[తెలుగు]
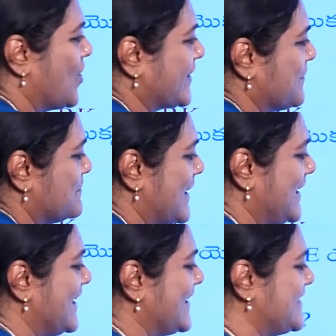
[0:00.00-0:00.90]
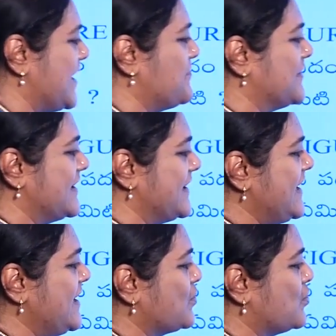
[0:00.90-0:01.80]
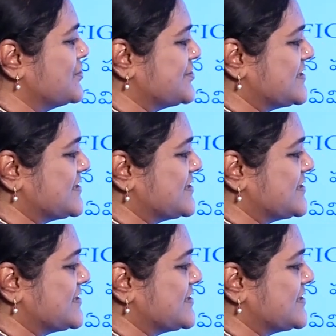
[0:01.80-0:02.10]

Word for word: ఓకే మళ్ళీ ఇదే వర్డ్ని కోట్